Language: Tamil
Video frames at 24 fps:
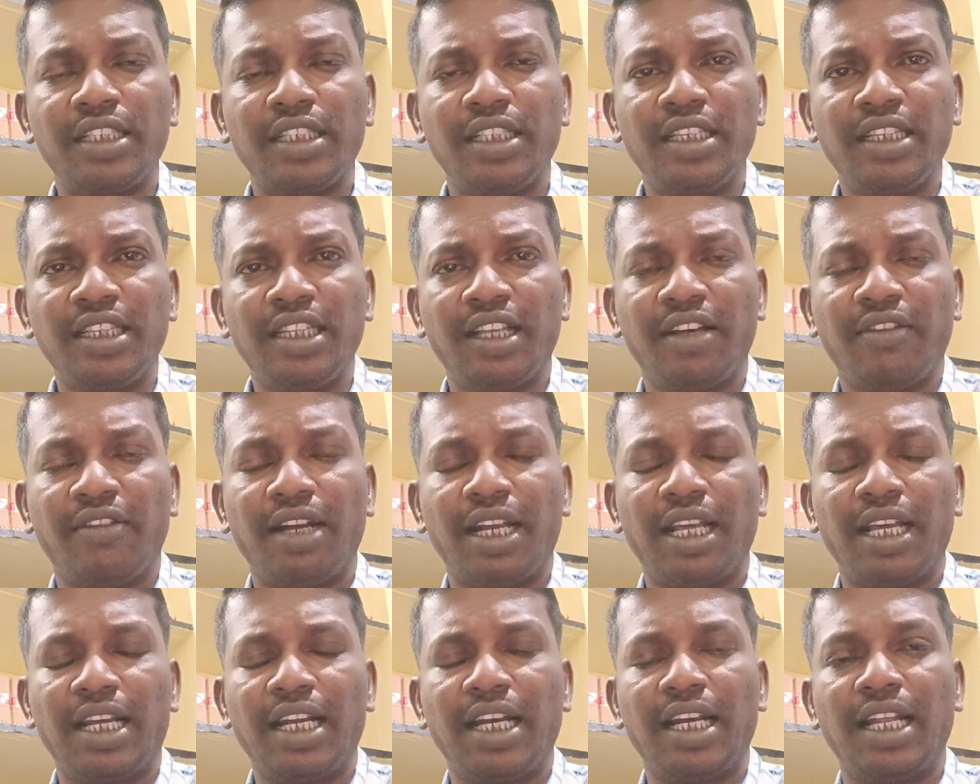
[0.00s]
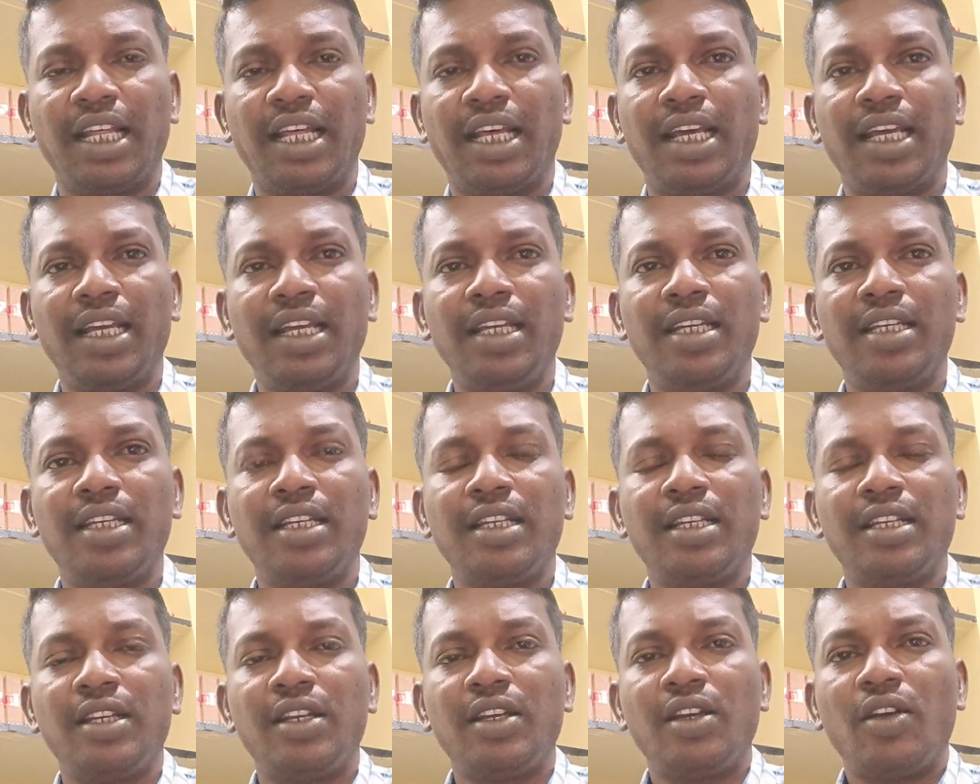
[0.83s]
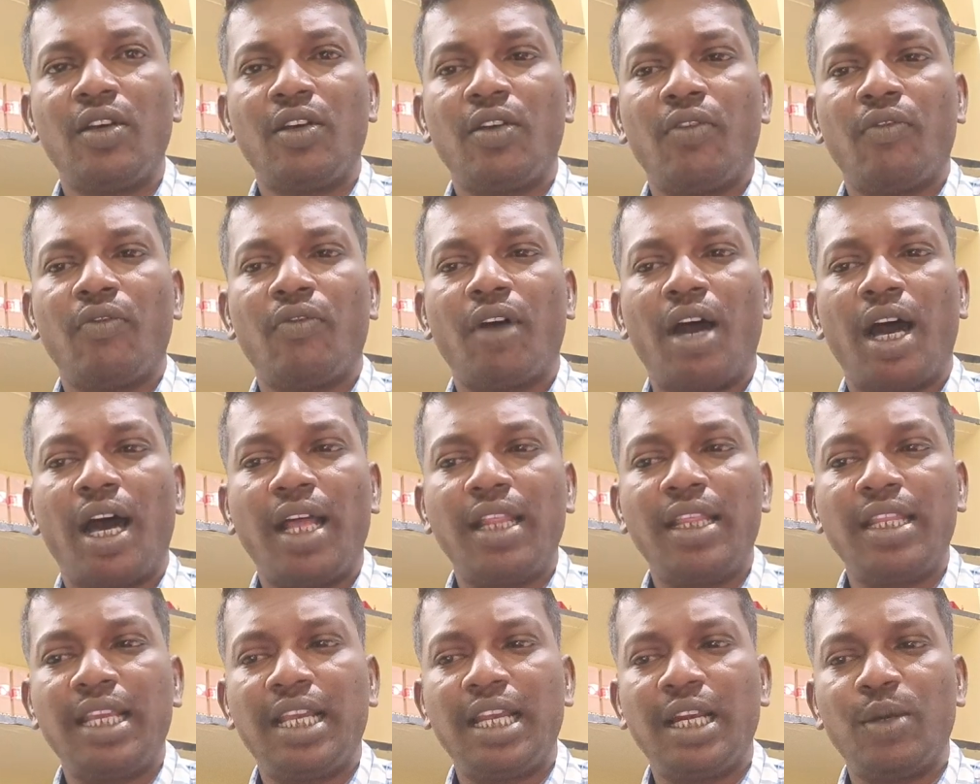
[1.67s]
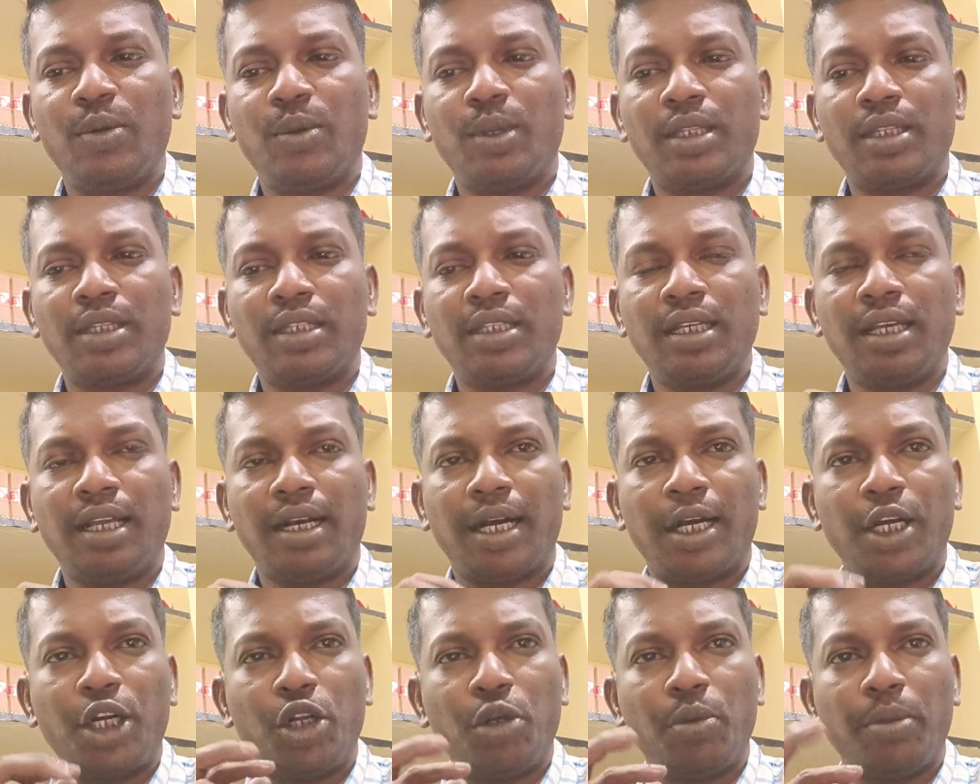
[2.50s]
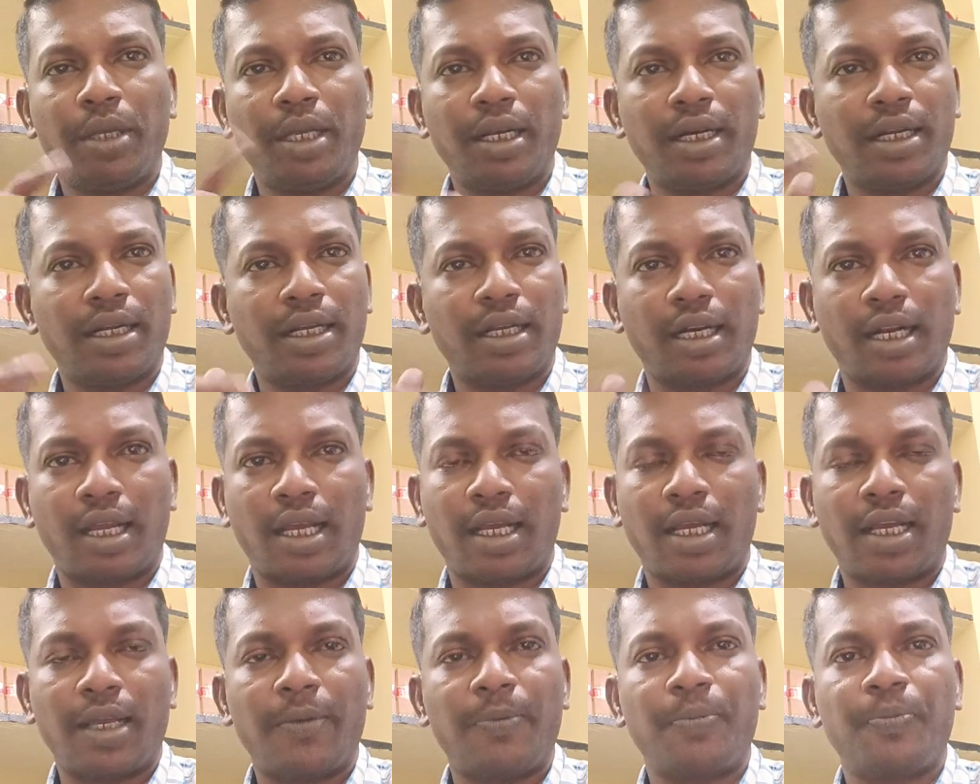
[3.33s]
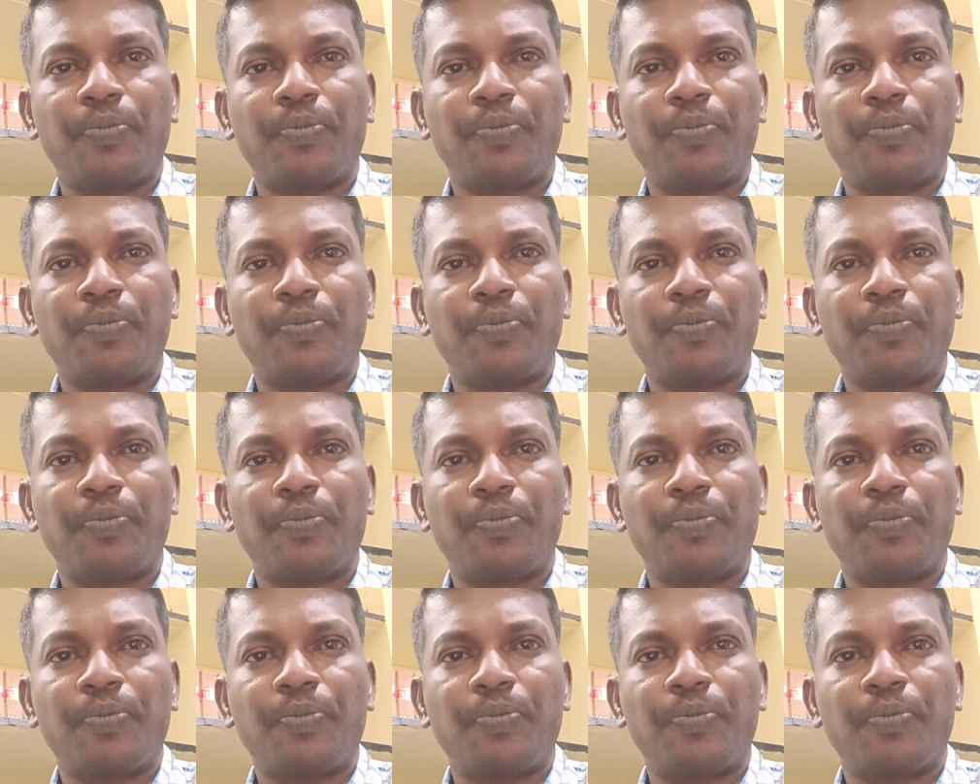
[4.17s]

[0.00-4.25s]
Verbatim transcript: இந்த வழக்கில் வாதிகள் வந்து ரெண்டு பேர் இருக்கிறாங்க